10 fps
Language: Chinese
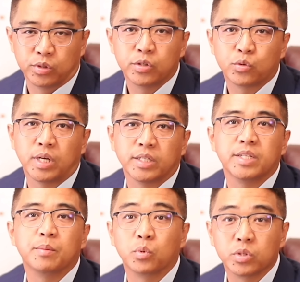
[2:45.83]
听说他在
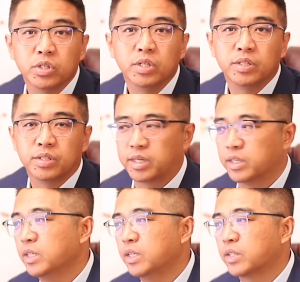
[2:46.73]
念博士，那
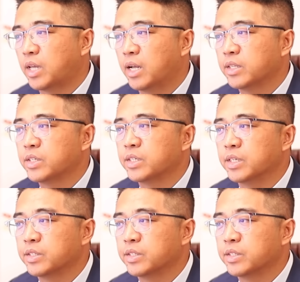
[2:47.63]
他这个